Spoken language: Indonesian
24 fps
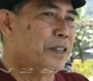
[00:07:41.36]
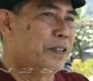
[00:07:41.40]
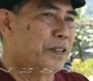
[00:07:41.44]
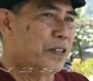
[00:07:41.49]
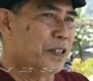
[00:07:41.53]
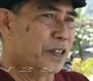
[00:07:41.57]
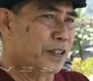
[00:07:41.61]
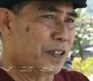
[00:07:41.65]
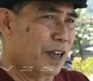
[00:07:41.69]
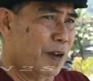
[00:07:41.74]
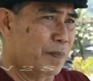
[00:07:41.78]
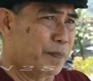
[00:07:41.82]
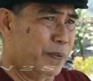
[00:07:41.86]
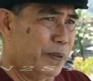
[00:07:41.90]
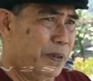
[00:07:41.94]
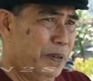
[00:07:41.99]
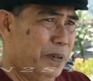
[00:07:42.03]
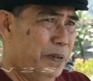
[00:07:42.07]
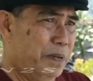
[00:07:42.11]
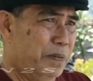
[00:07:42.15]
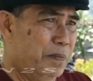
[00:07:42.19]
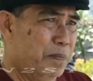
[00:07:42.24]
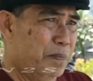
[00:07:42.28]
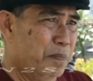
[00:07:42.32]
Tetapi
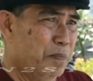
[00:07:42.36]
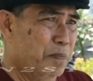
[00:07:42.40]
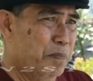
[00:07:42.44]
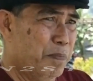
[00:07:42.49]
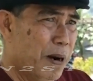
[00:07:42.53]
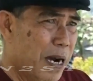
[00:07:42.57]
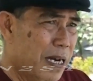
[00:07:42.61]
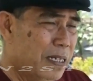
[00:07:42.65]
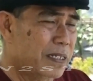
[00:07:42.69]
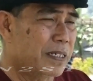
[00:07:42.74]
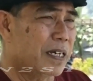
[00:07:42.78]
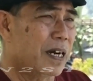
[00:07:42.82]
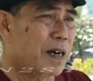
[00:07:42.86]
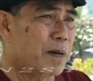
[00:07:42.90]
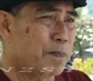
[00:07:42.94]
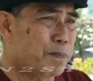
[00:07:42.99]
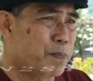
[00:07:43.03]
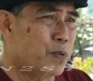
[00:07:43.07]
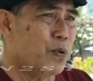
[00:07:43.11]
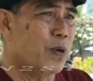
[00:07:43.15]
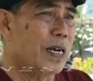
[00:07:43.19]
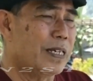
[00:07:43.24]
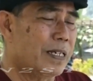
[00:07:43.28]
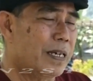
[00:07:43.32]
banyak
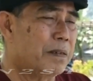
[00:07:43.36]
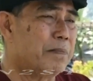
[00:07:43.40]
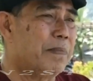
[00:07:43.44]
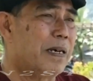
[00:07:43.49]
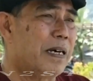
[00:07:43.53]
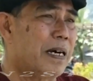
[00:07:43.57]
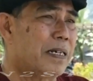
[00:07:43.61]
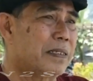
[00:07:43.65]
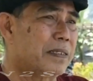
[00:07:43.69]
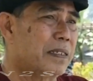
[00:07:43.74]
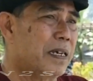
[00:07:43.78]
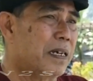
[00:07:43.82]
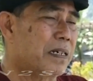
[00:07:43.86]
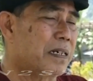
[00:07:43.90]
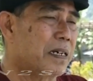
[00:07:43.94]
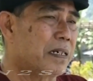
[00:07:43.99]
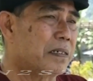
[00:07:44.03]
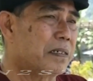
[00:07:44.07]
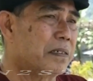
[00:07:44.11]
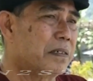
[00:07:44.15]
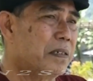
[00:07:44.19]
pula yang mengatakan